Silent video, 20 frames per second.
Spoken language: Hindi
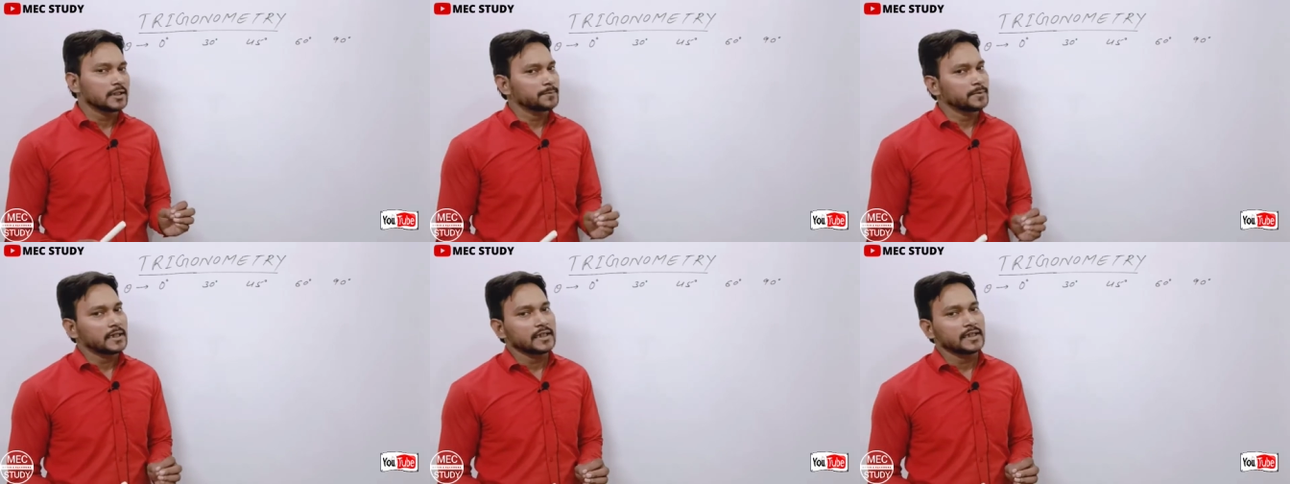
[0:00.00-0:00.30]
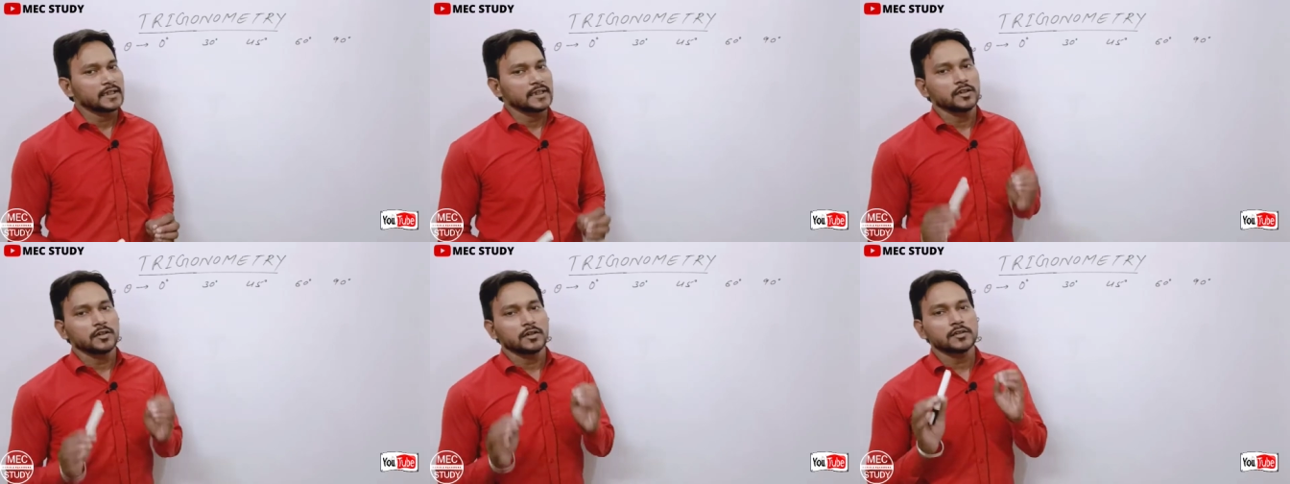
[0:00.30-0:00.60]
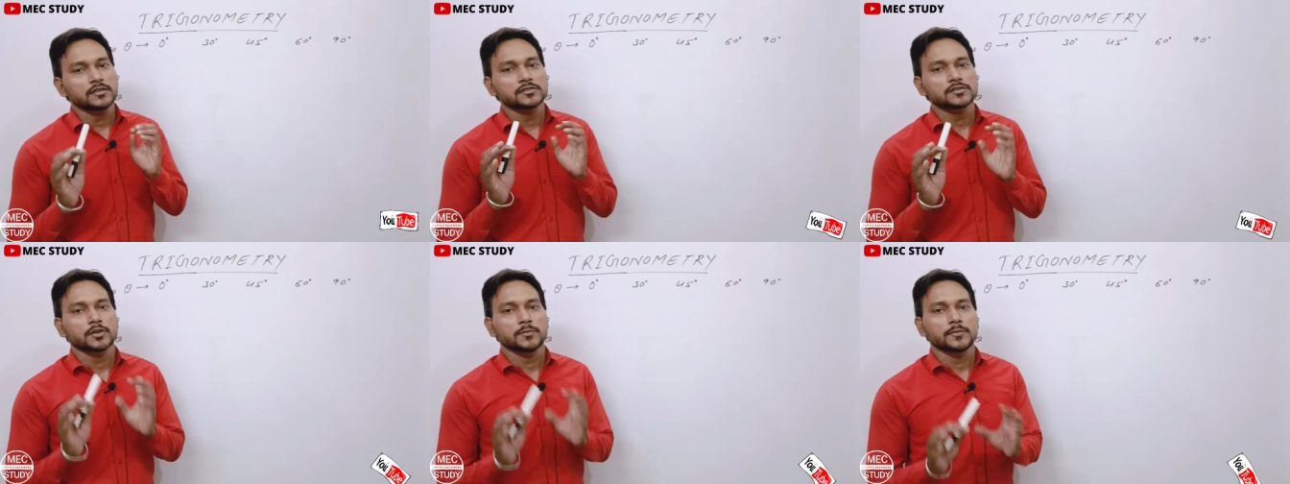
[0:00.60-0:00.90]
पाएंगे और
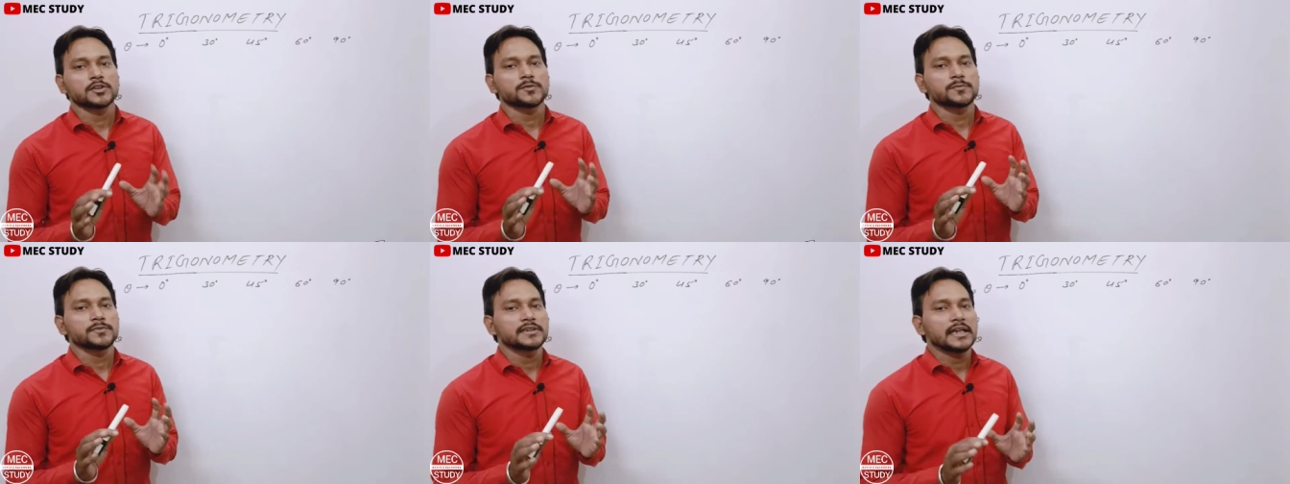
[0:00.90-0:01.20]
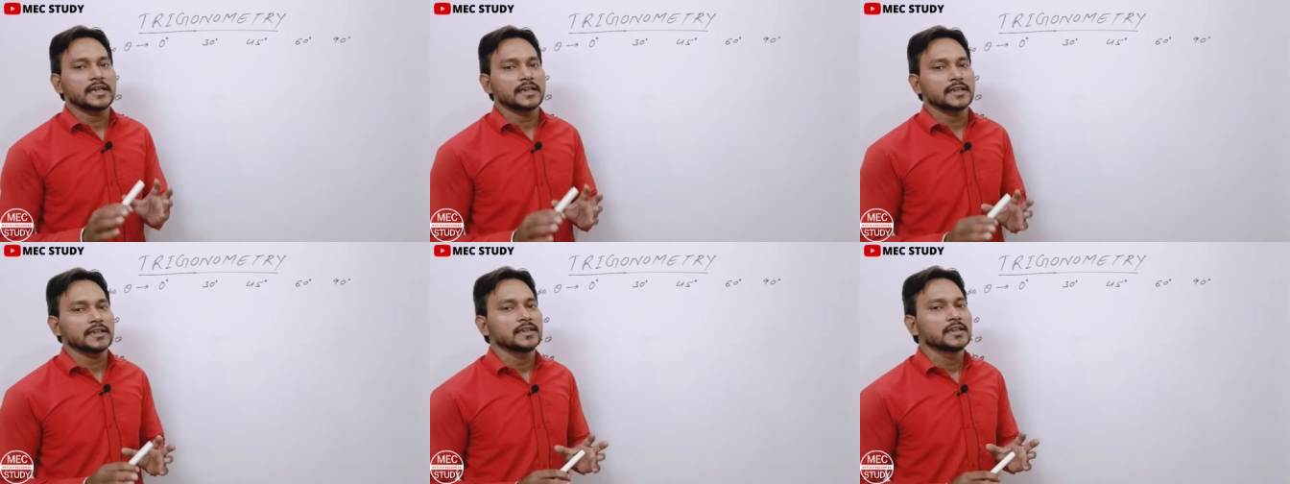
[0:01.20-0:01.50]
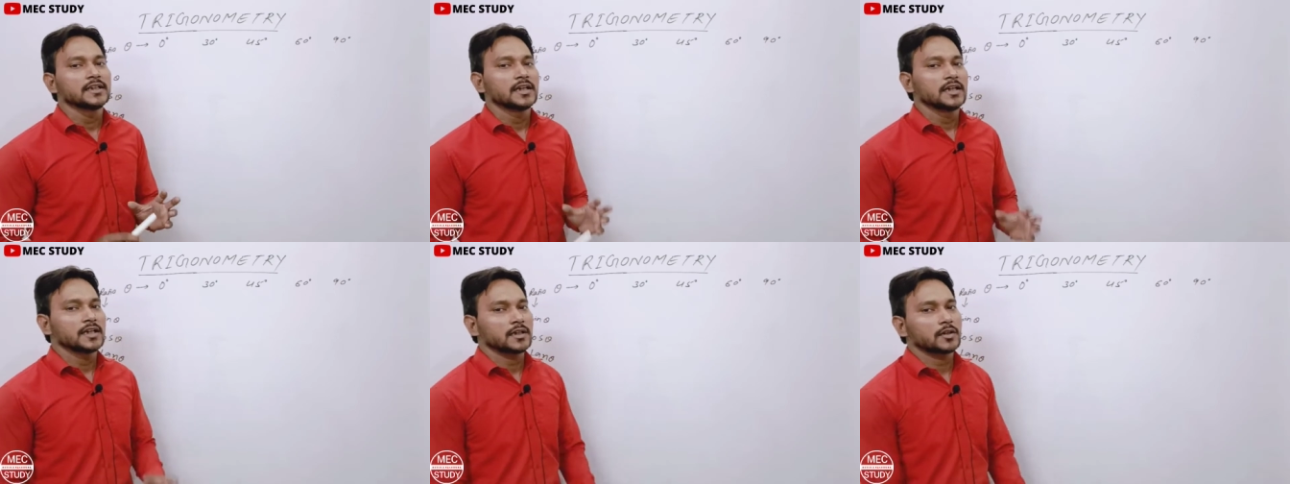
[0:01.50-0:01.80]
समझ भी जाएंगे
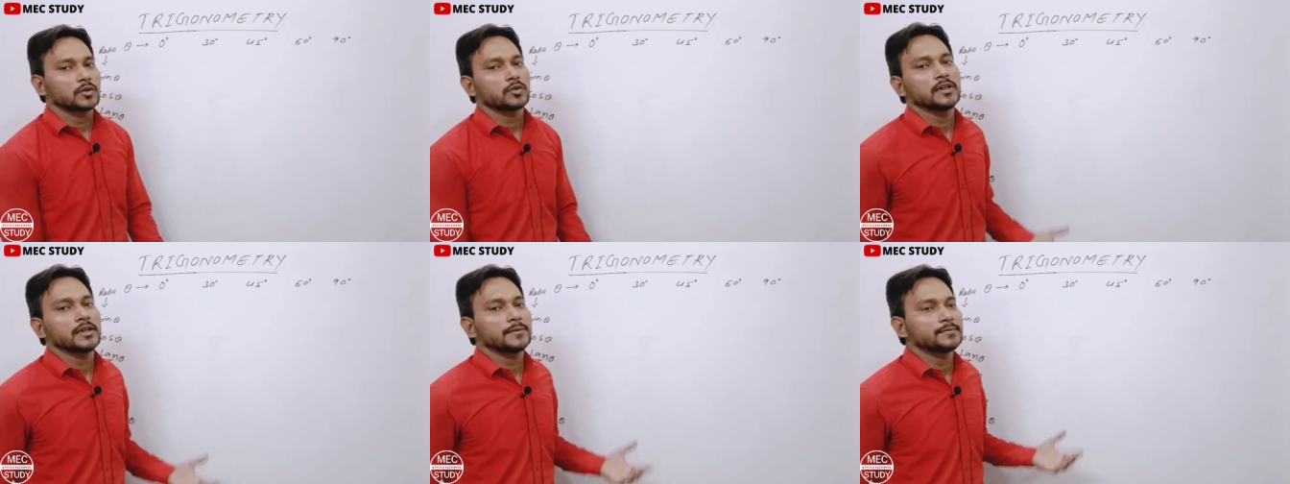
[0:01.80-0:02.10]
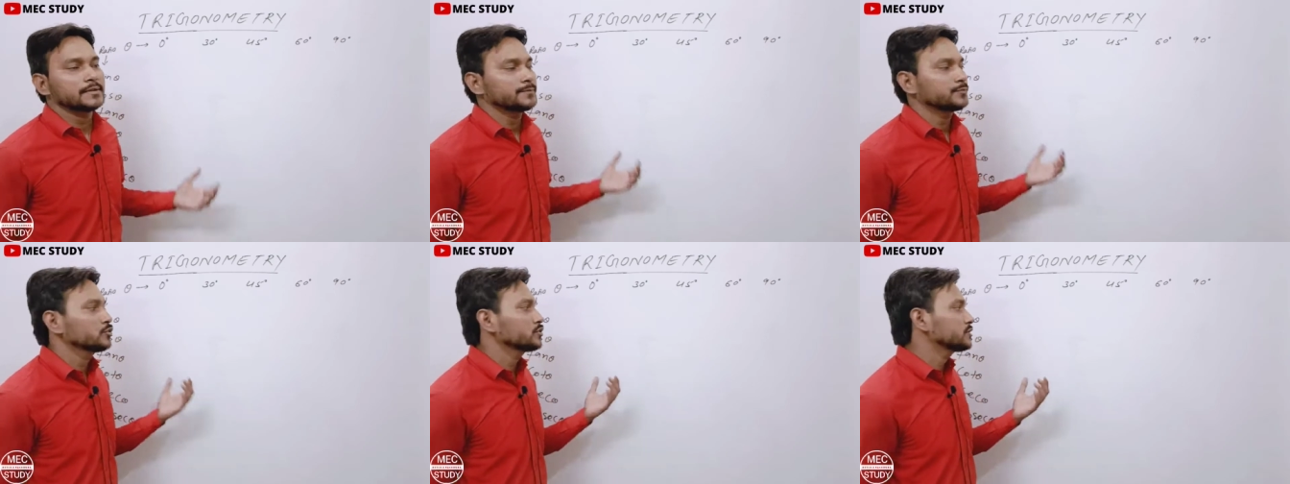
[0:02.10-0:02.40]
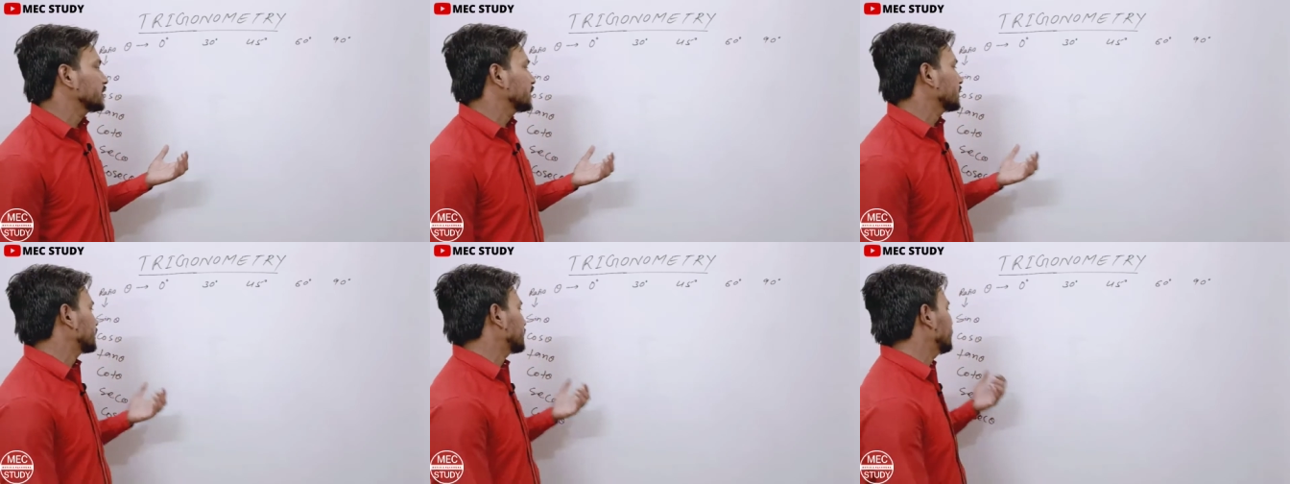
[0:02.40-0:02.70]
अगर कोई आपसे पूछ
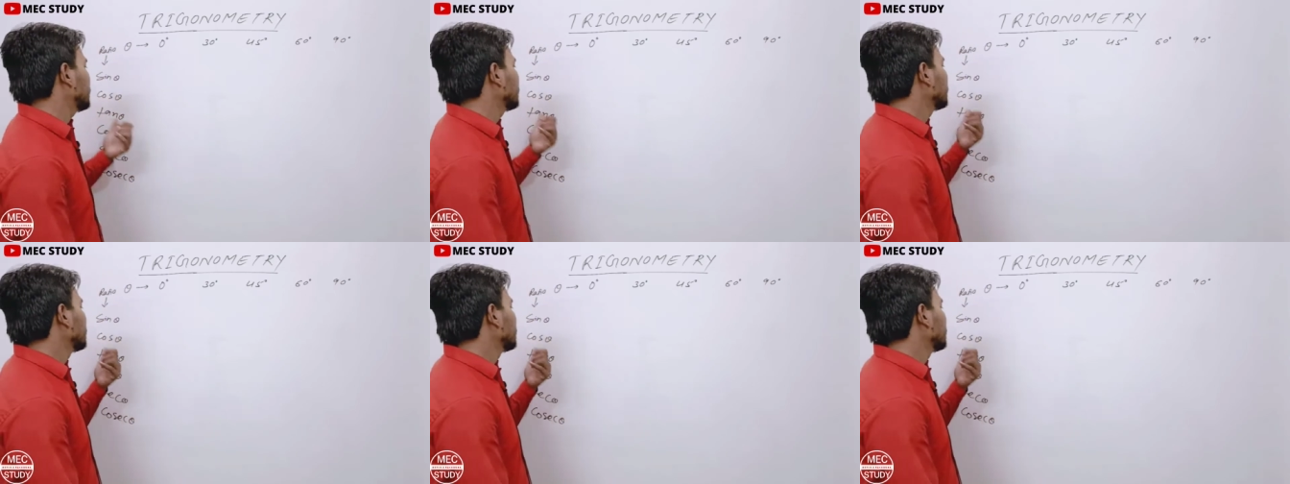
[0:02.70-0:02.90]
दे कि